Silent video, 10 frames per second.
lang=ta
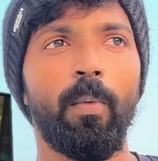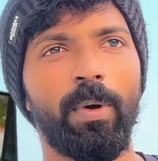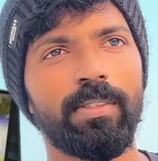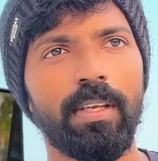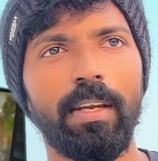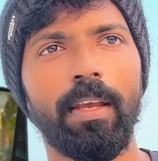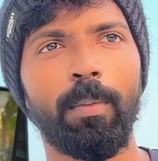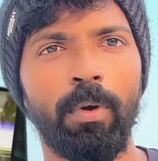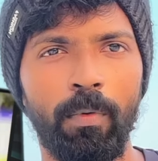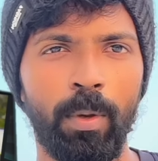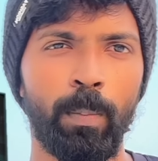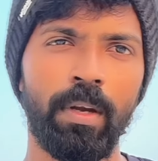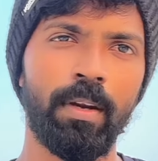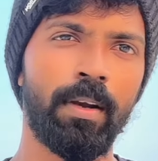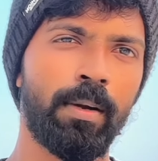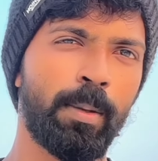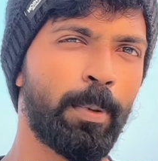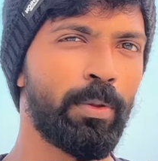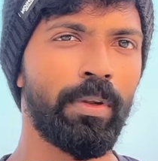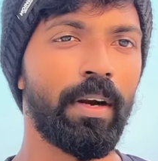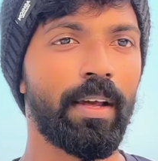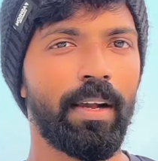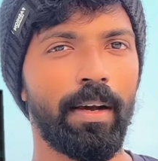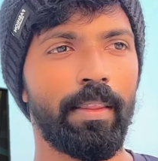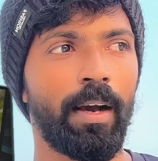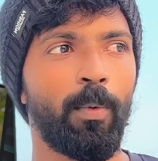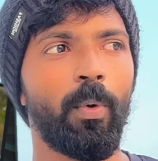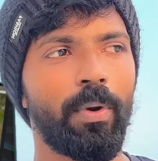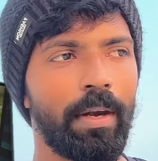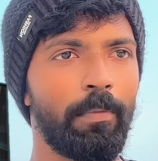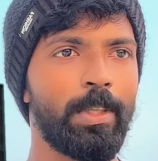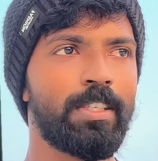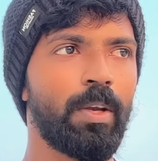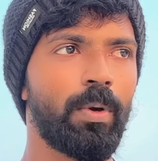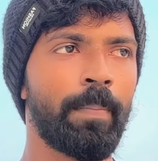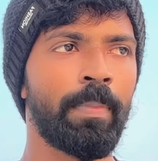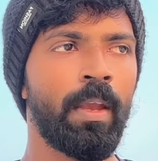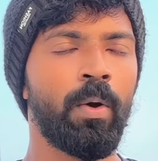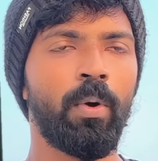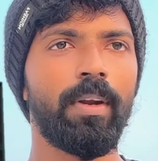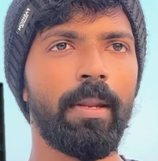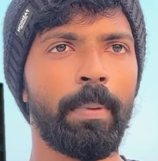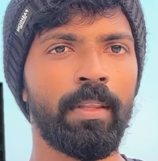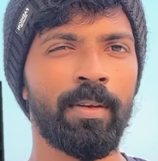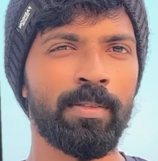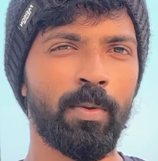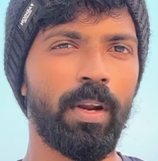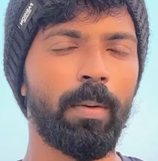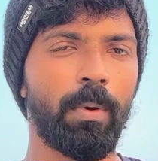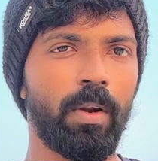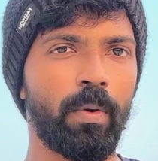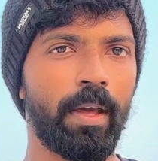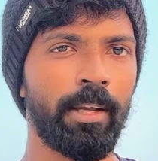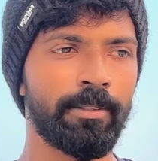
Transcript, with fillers: ஒன் சைடாக யமுனா விரும்பிட்டு இருக்காங்க அப்போ அது நடக்காது ஆல்ரெடி விஜயோட ஆல்ரெடி பார்த்தீங்கன்னு சொன்னால் நம்மளோட